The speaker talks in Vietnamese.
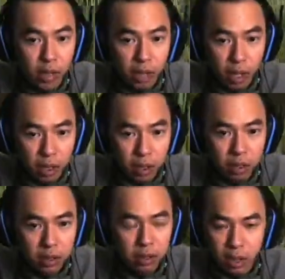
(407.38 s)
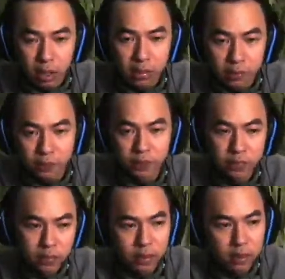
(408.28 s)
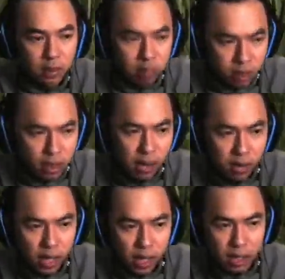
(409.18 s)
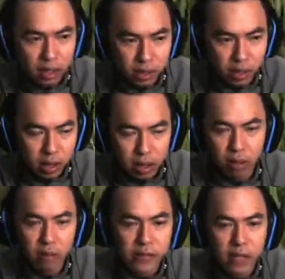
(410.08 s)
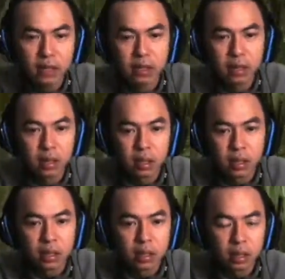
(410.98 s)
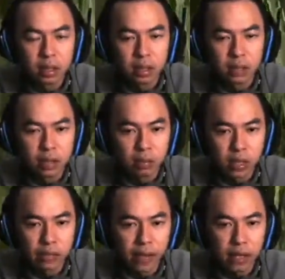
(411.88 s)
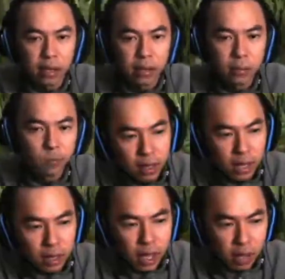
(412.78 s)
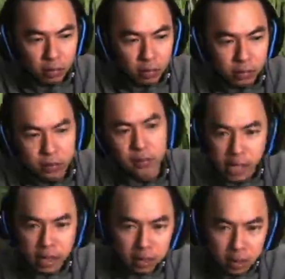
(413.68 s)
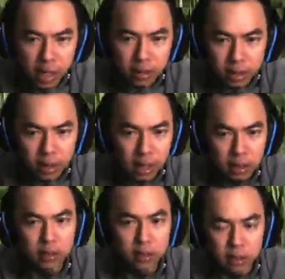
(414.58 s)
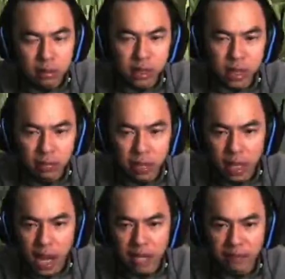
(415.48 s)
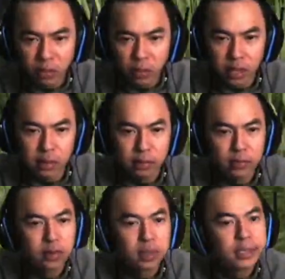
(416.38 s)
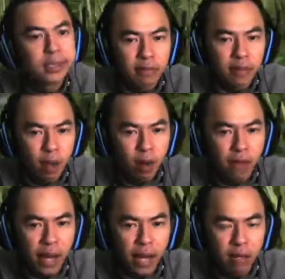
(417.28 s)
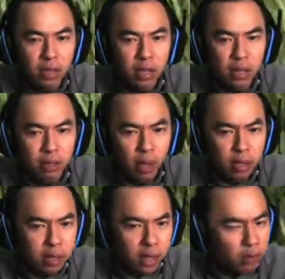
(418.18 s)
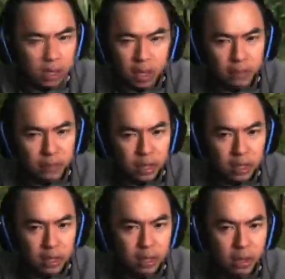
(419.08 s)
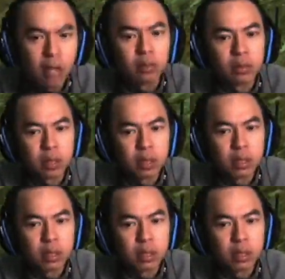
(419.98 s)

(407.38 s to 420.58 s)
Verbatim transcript: Oh my god. uh, Không ngờ Thảo Lê lại là người nói ra câu đó mấy fan. Nhưng mà đúng là như vậy. Không được kháng cự đâu. Càng kháng cự nó càng thích đấy. Mấy cái thằng biến thái như vậy nguy hiểm lắm. Mấy fan phải tỏ vẻ giống như là mọi thứ đều rất là bình thường, hiểu không?